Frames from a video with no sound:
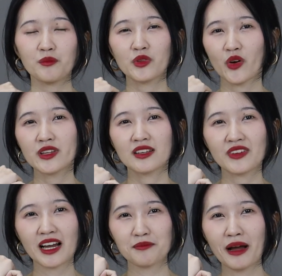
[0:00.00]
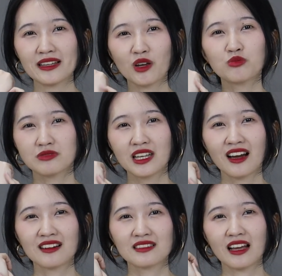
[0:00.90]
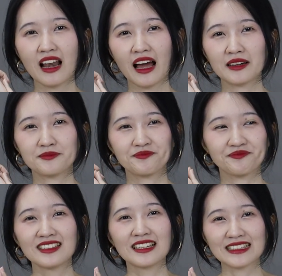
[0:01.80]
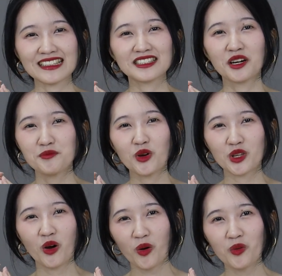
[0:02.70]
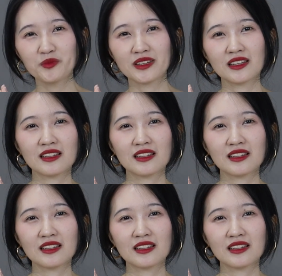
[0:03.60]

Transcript: muốn nói đến với các bạn đồng nghiệp đấy là mình đang sớm một hôm